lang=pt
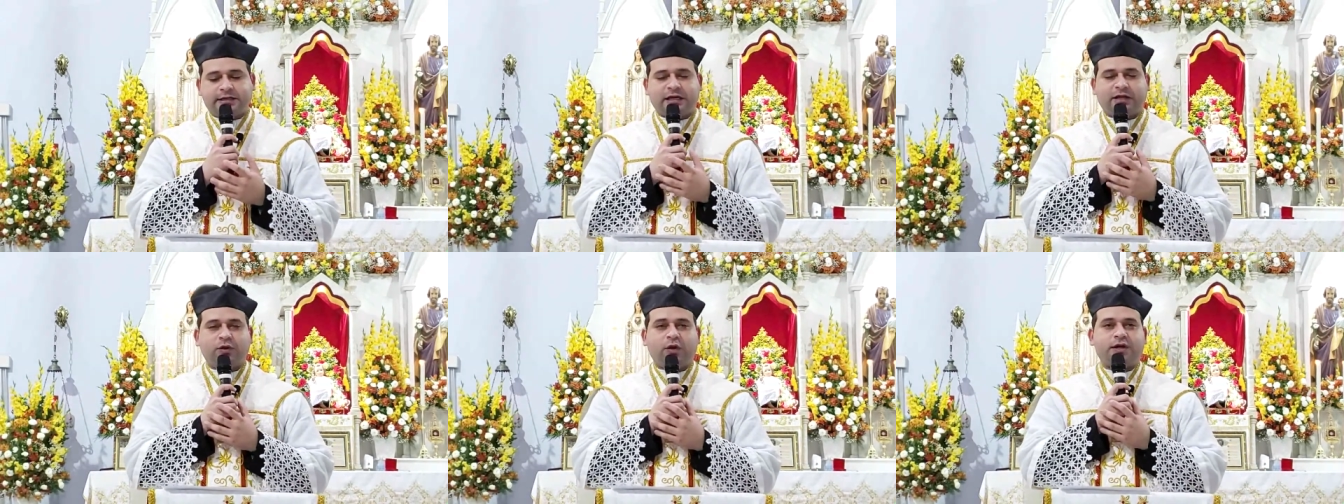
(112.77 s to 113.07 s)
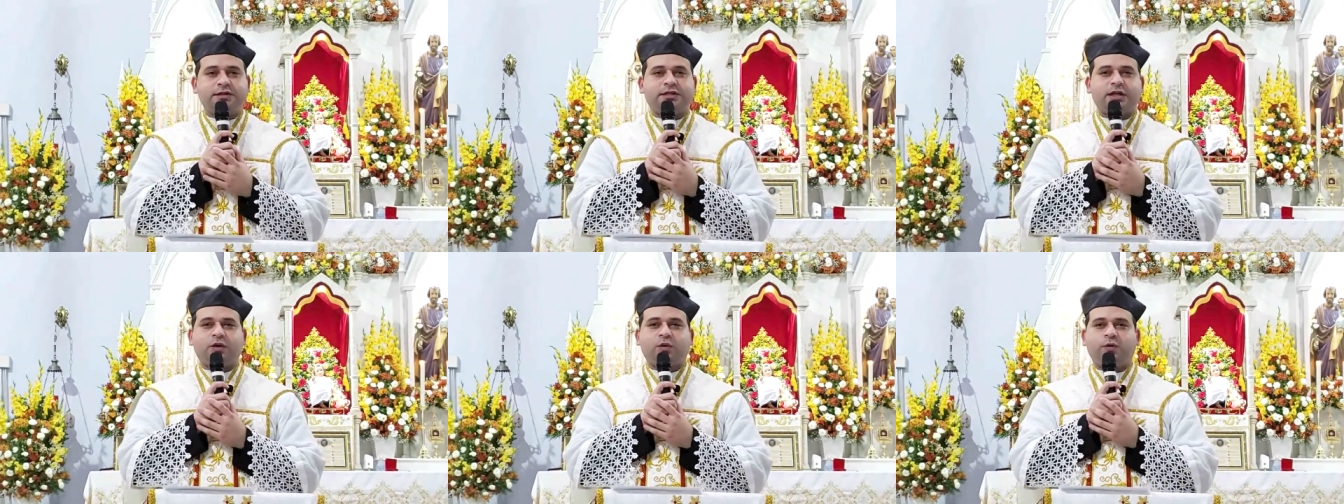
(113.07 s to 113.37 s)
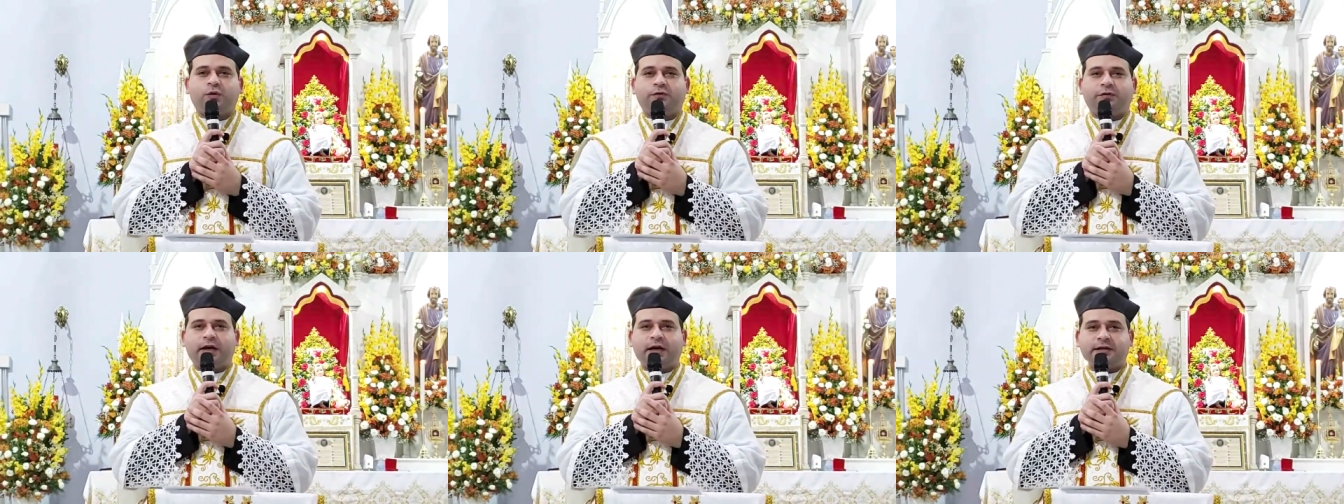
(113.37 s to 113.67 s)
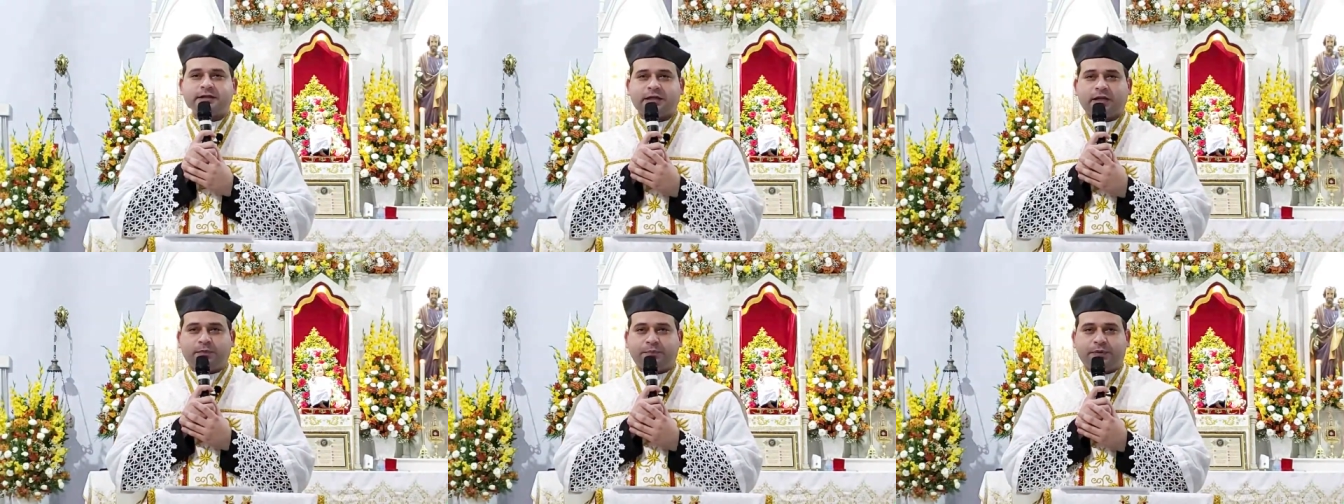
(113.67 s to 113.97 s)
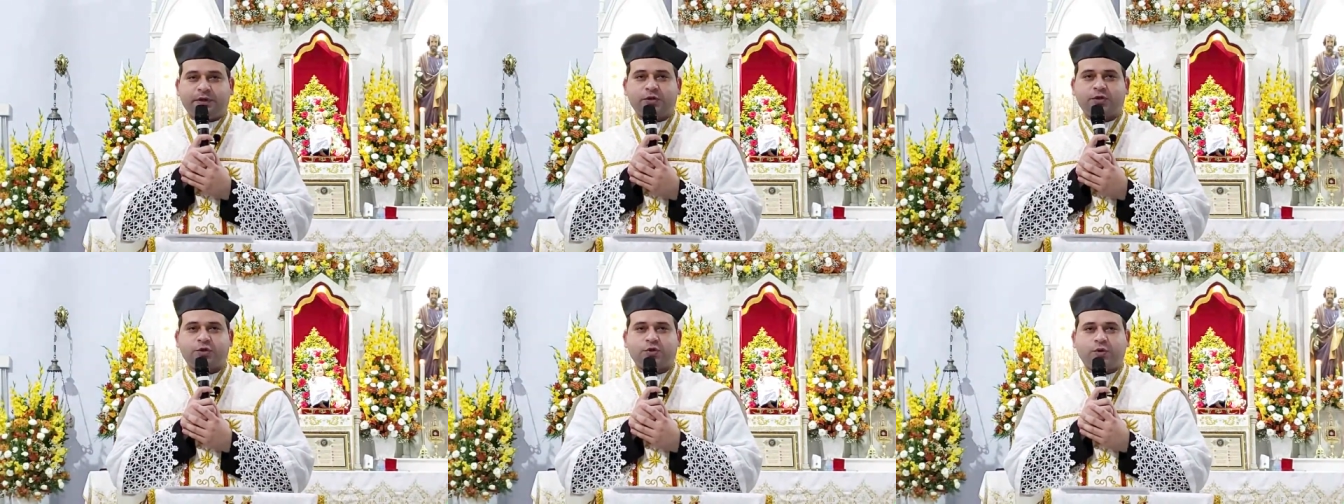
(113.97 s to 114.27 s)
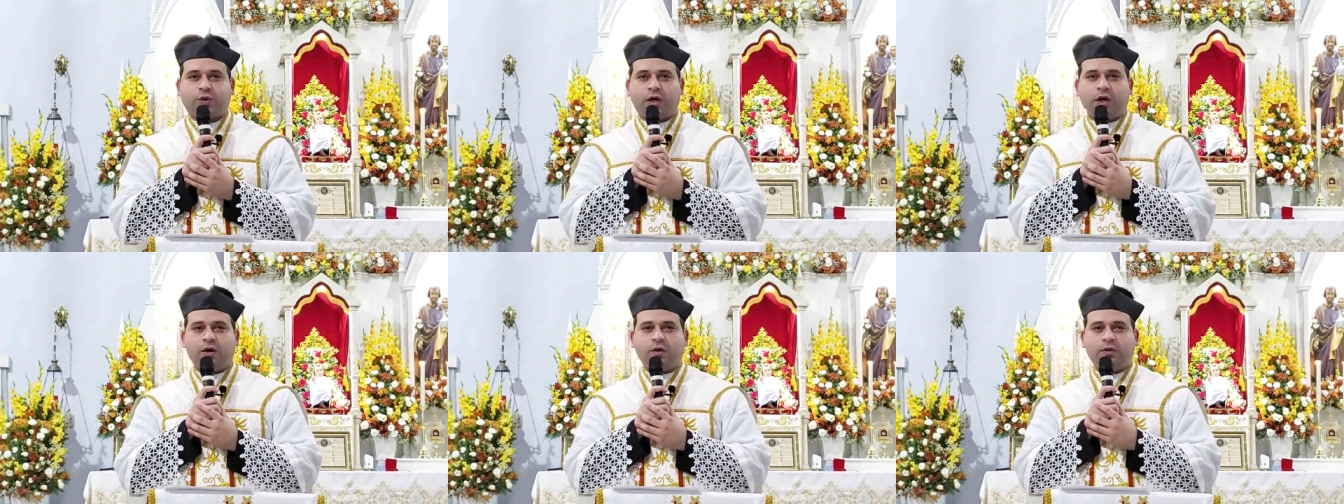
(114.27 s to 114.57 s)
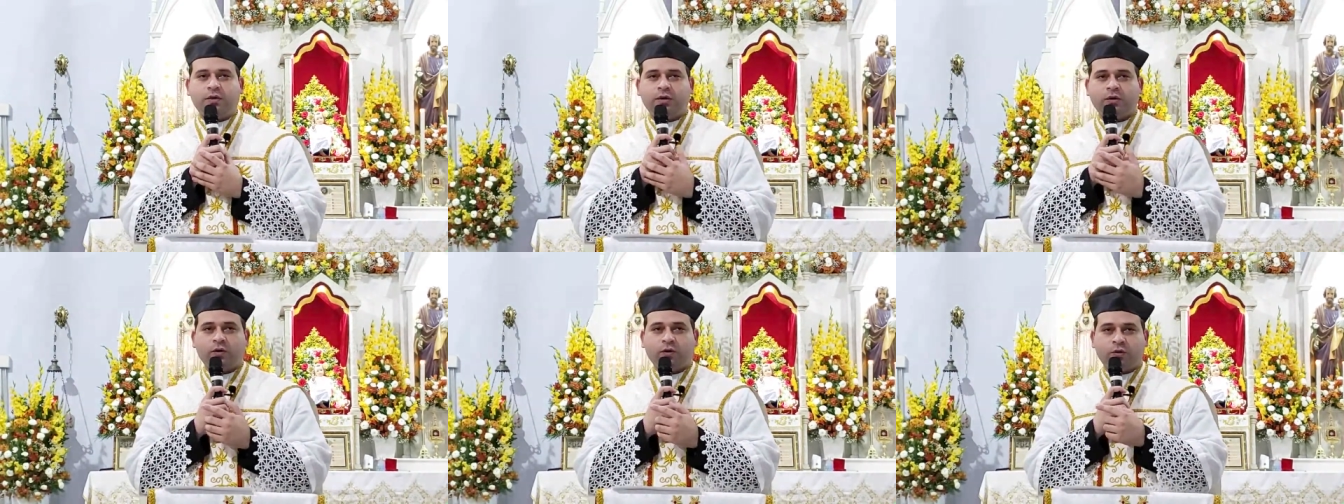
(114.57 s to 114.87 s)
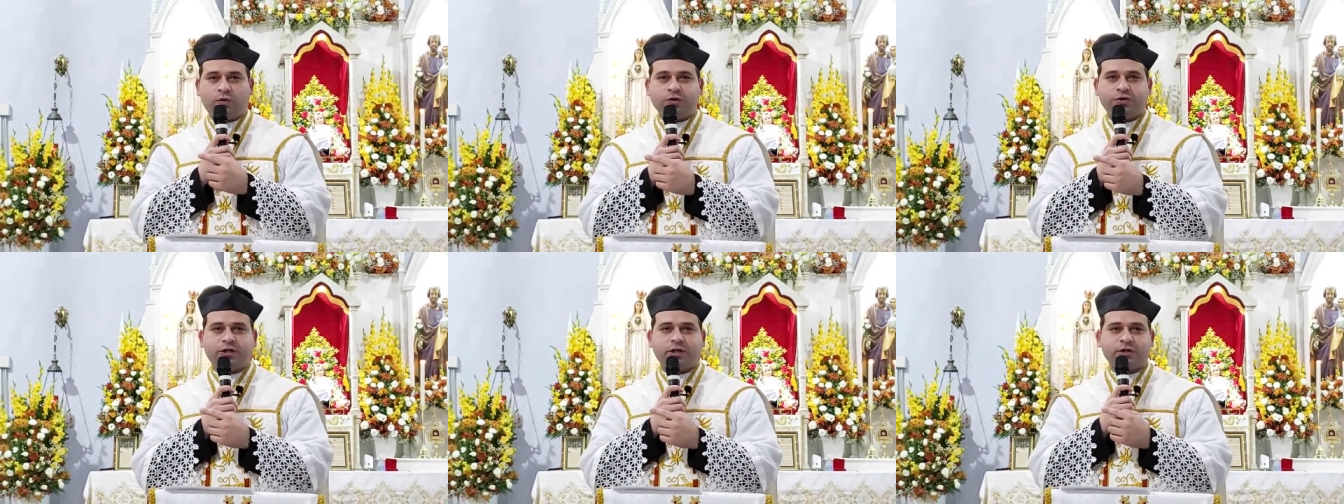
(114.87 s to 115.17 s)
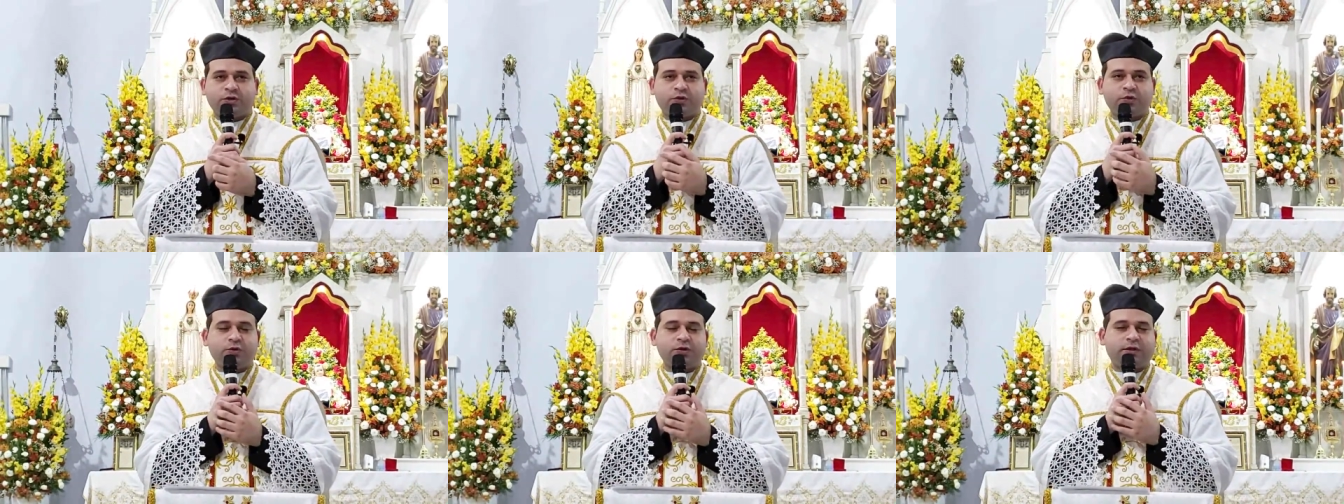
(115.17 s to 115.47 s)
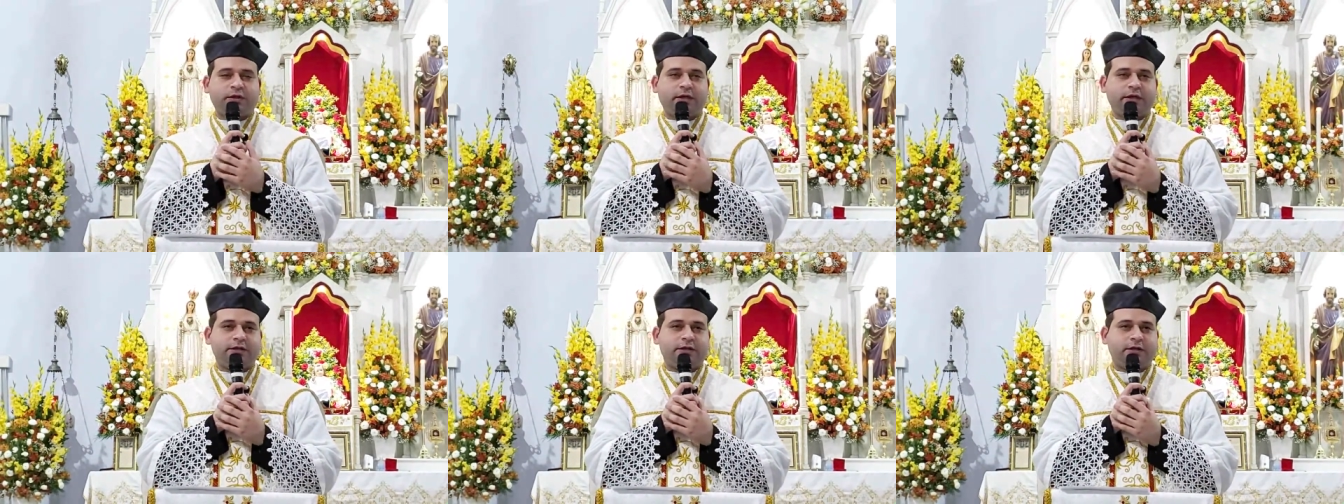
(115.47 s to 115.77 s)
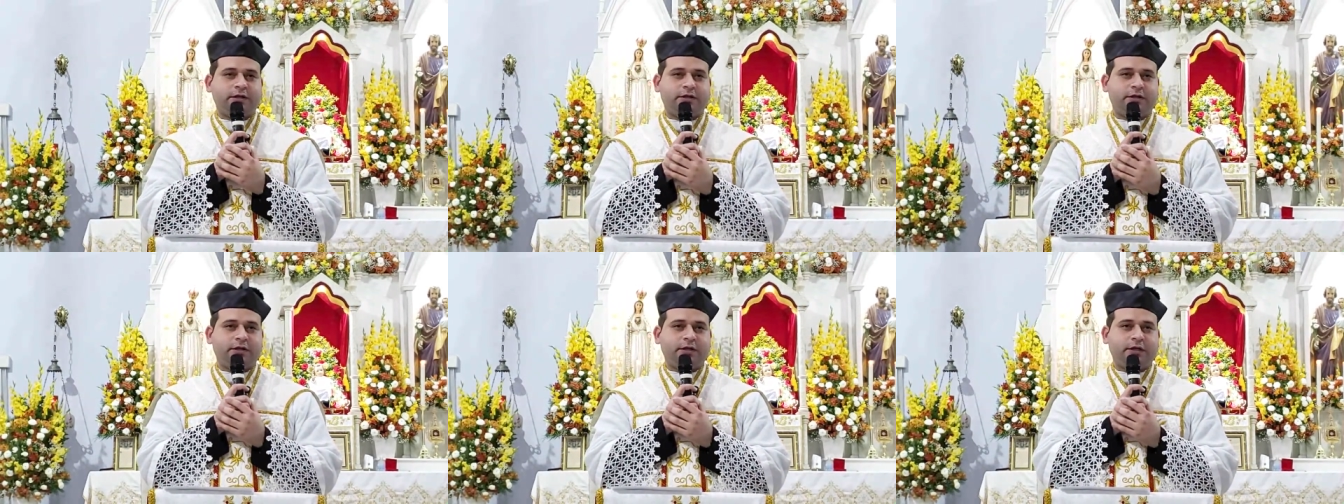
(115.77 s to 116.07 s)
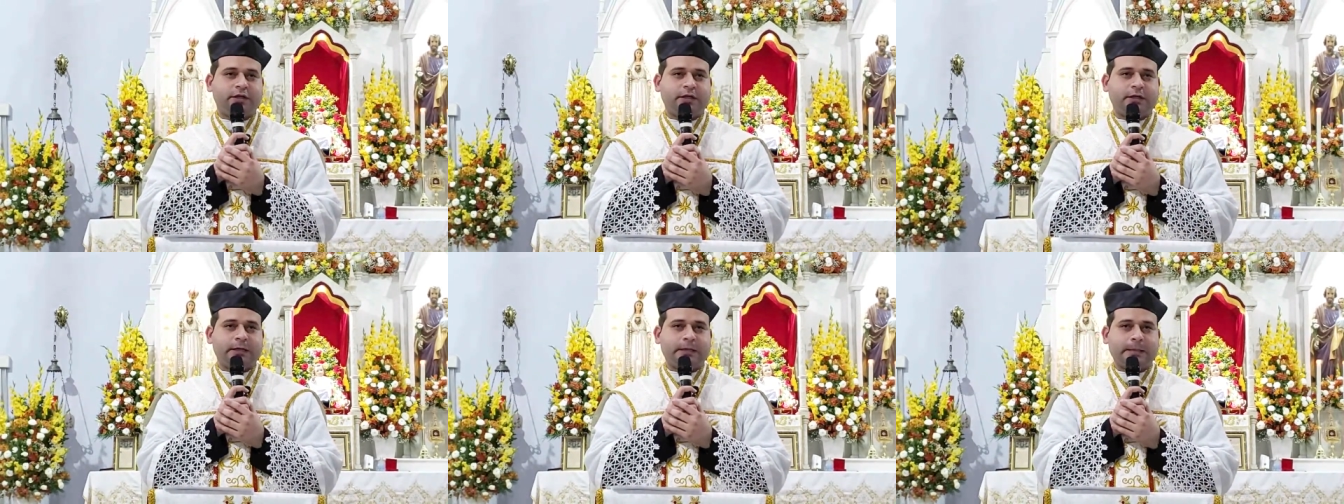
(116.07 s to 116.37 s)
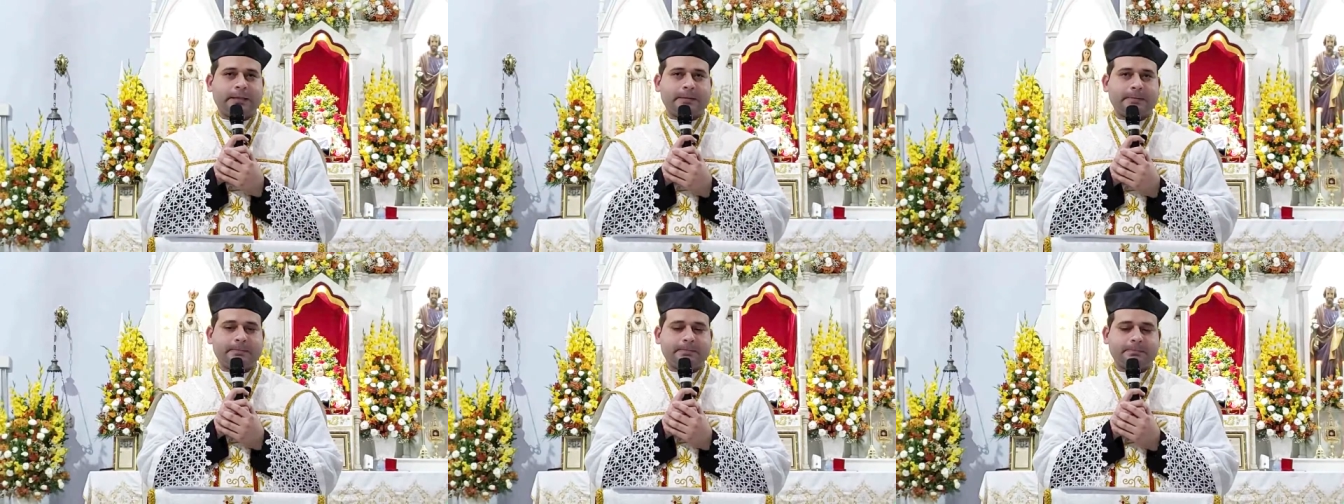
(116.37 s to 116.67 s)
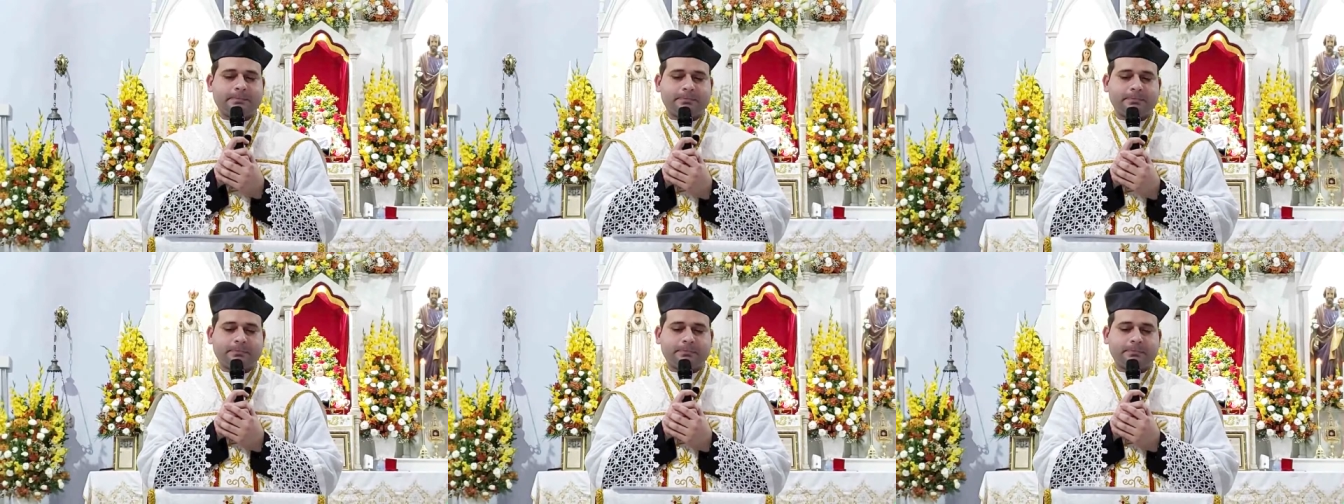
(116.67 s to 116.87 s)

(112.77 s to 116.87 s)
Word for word: essa nossa conversa pessoal com Jesus neste dia.